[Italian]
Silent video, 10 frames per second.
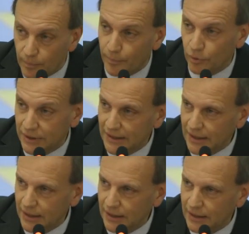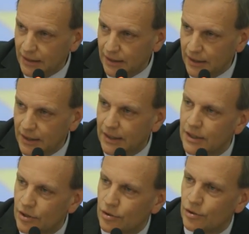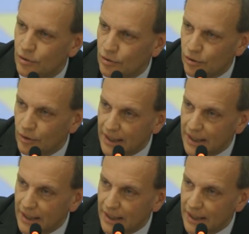poteri che sono